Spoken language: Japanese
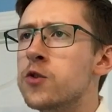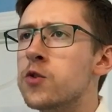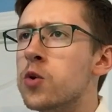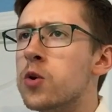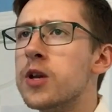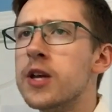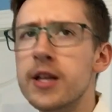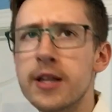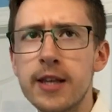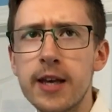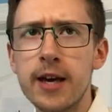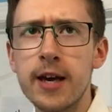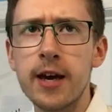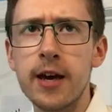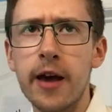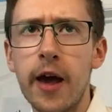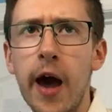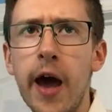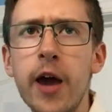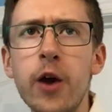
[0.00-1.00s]
それ
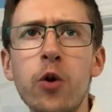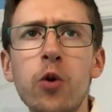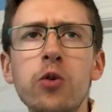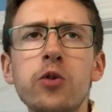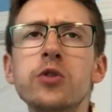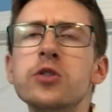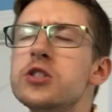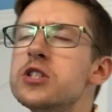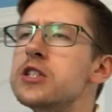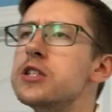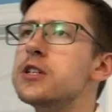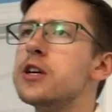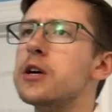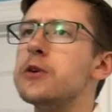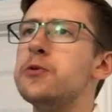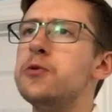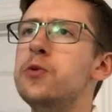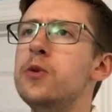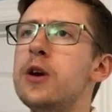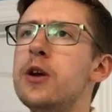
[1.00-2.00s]
で外国人が
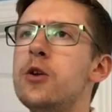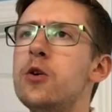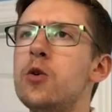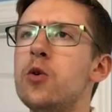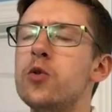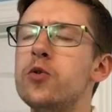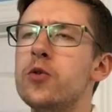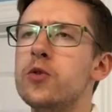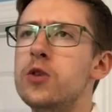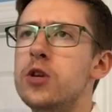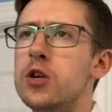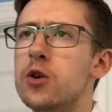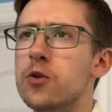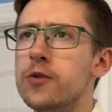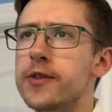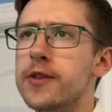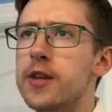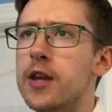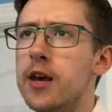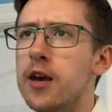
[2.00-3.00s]
増えることによっ
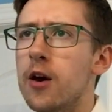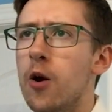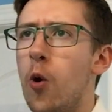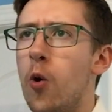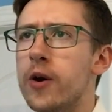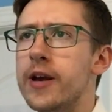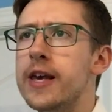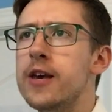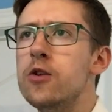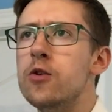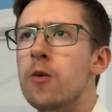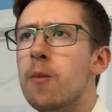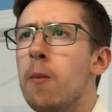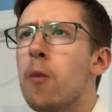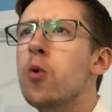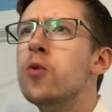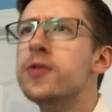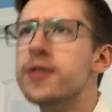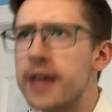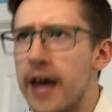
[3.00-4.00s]
て起きる
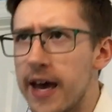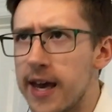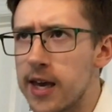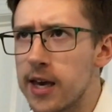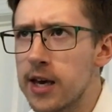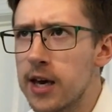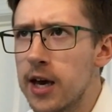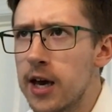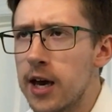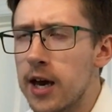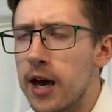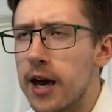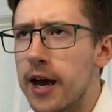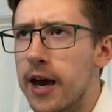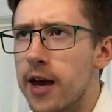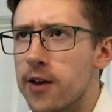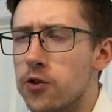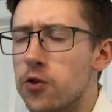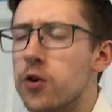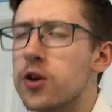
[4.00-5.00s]
問題、
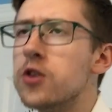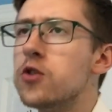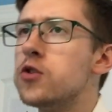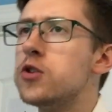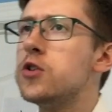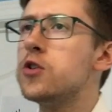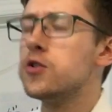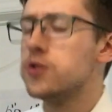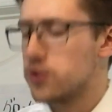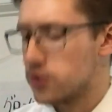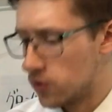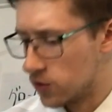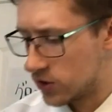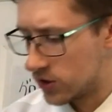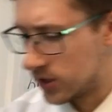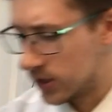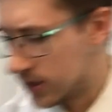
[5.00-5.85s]
それの一つとし